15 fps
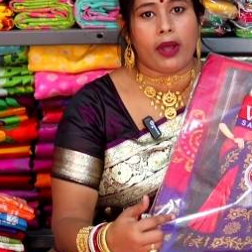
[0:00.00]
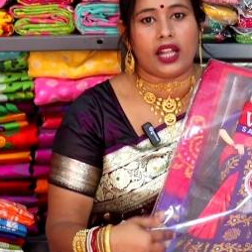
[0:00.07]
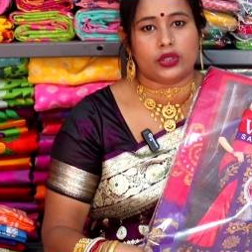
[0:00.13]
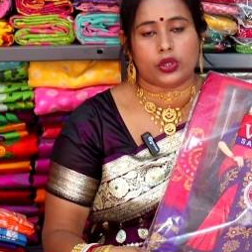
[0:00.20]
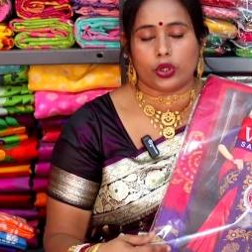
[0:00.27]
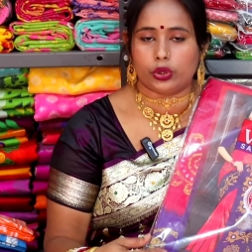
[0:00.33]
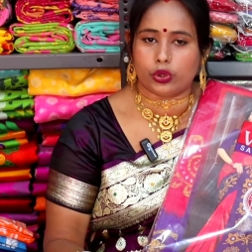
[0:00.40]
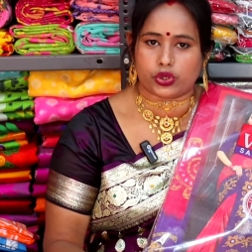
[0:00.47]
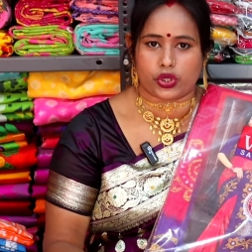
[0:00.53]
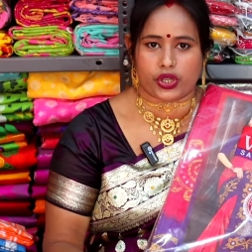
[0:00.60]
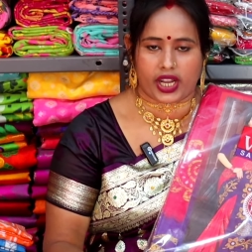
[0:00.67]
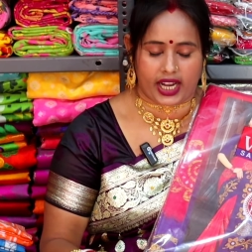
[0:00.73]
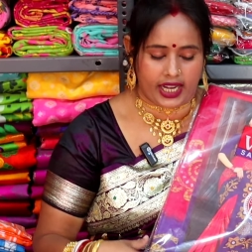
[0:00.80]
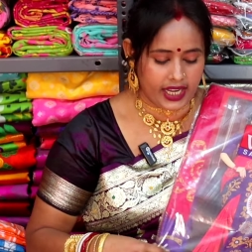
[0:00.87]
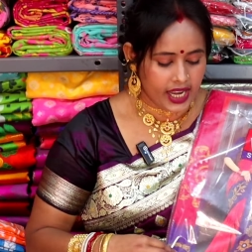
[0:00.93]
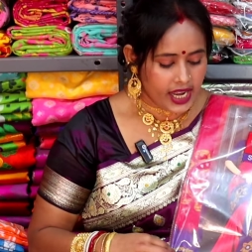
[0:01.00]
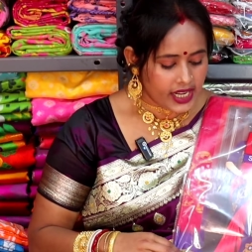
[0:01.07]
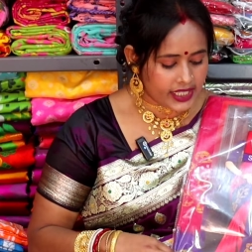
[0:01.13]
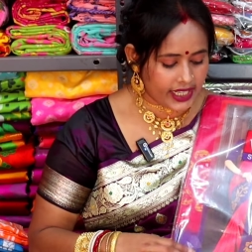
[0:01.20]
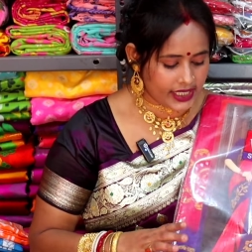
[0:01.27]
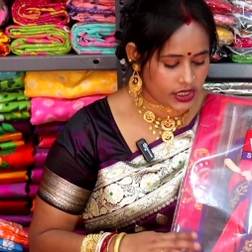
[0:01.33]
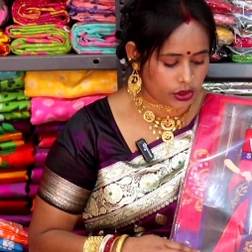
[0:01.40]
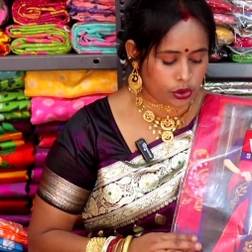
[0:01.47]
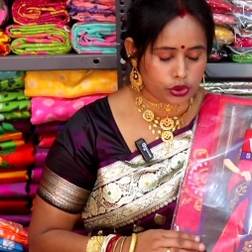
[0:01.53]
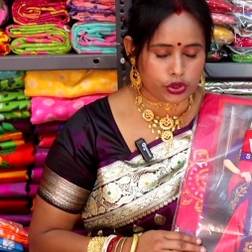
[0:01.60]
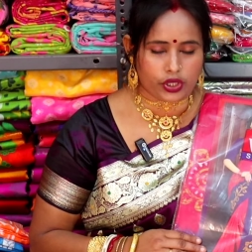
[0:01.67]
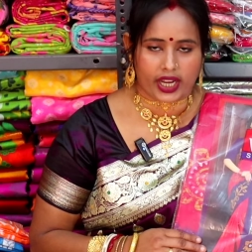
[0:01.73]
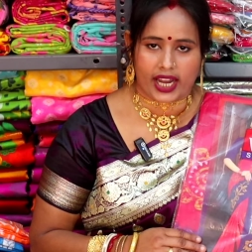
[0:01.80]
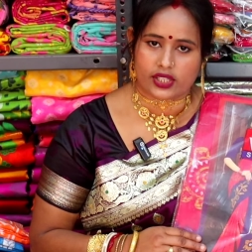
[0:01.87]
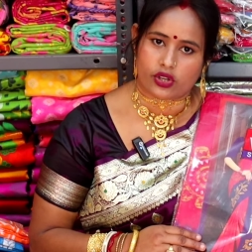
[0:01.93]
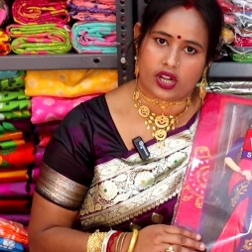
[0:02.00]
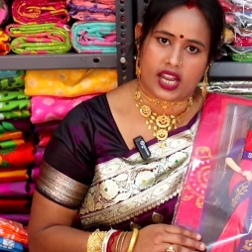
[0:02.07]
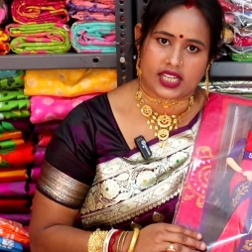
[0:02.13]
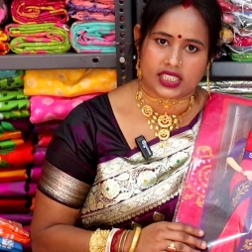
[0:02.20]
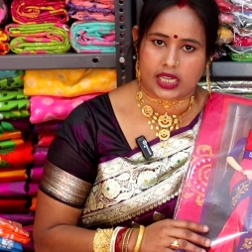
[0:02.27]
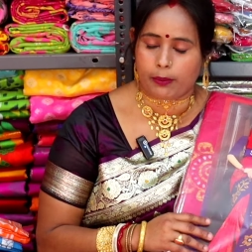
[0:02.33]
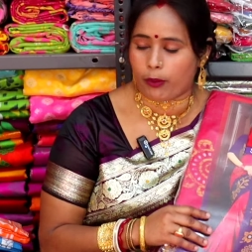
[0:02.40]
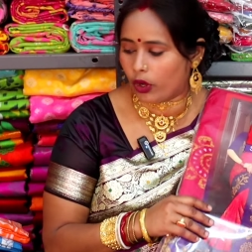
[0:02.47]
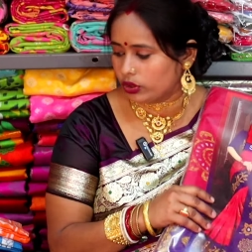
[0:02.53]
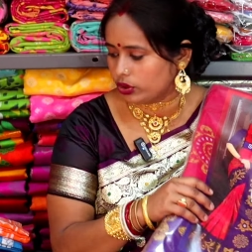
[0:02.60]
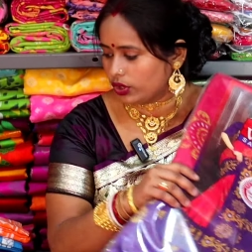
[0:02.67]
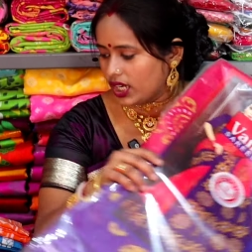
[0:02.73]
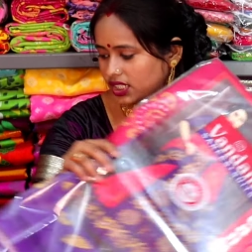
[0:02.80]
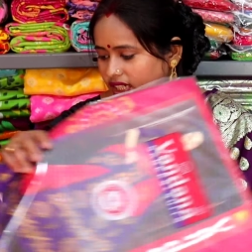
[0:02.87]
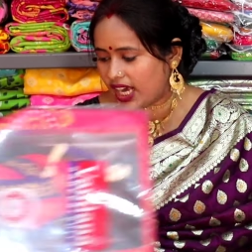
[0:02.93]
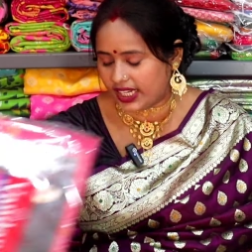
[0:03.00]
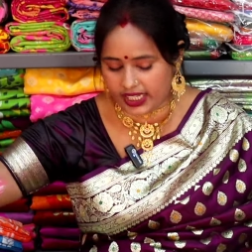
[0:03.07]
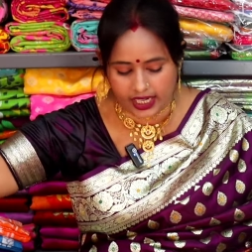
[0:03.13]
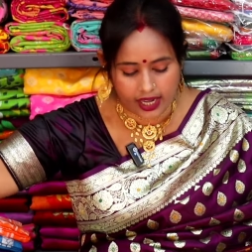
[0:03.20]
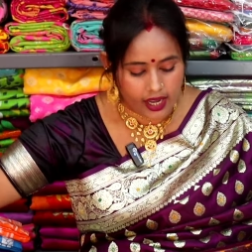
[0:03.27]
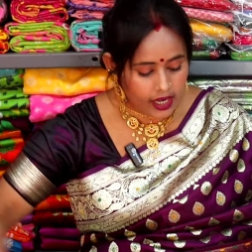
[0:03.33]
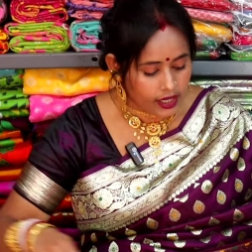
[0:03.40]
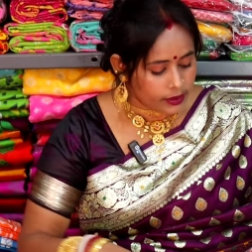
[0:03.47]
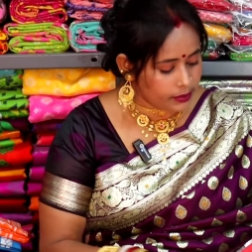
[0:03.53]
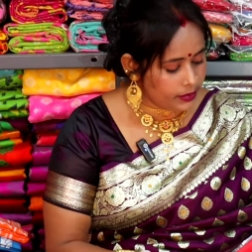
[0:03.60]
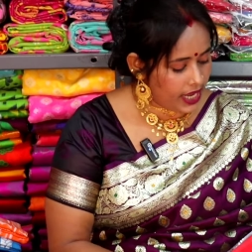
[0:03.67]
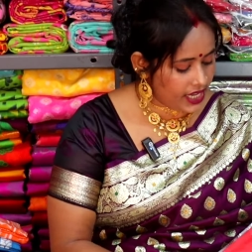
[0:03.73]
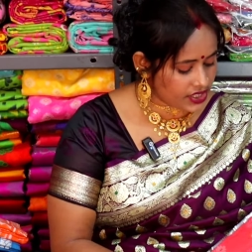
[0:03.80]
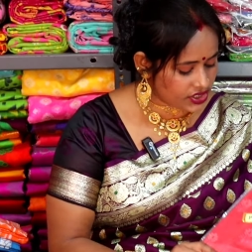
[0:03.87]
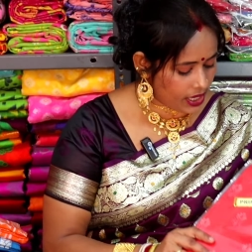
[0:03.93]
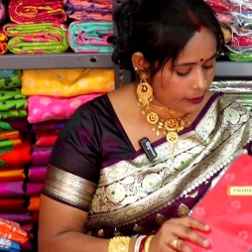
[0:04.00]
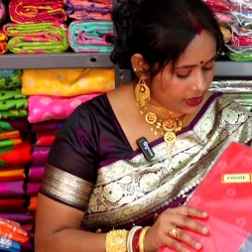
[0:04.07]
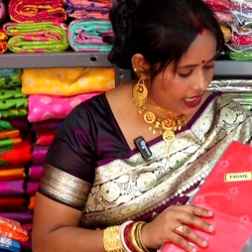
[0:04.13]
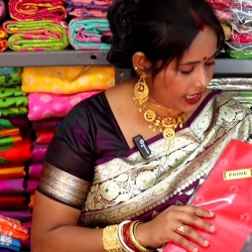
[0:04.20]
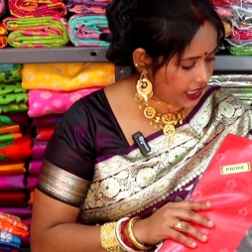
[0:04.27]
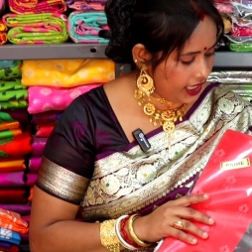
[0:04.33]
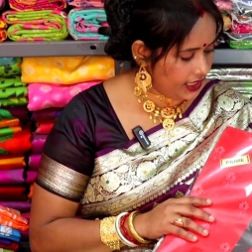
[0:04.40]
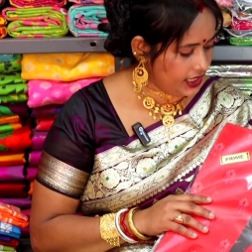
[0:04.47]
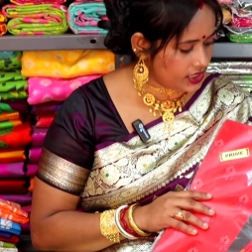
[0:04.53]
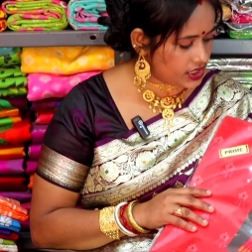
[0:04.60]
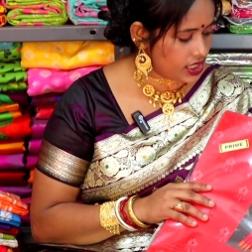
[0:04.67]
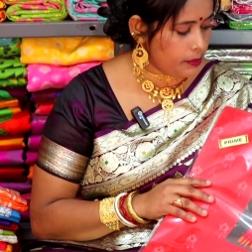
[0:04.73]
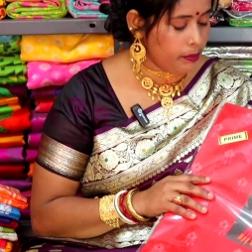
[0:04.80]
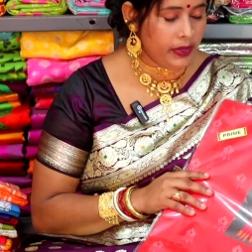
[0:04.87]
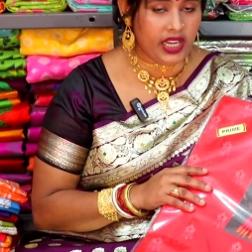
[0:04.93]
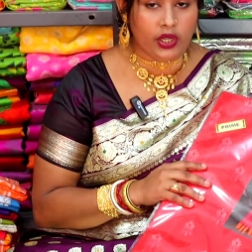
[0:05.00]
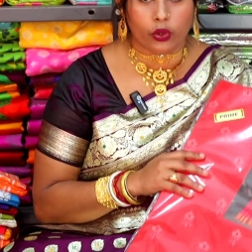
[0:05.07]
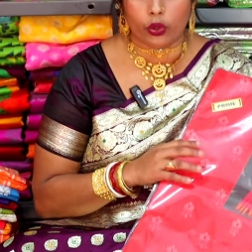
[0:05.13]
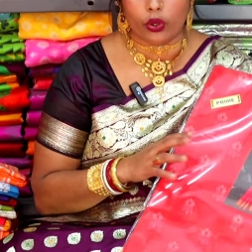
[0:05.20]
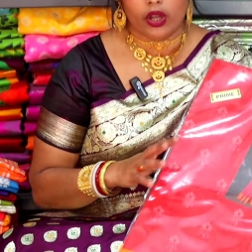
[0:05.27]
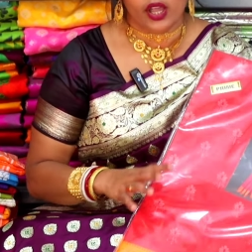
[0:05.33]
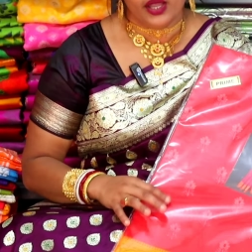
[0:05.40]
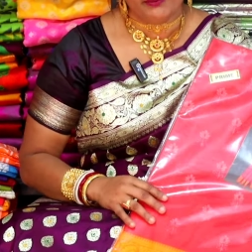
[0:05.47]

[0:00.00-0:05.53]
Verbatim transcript: না মাত্র দুশো টাকায় ঠিক আছে দুশো টাকায় চলে আসছে বন্ধনা শাড়ি নেক্সট আমি দেখিয়ে দিচ্ছি মিনু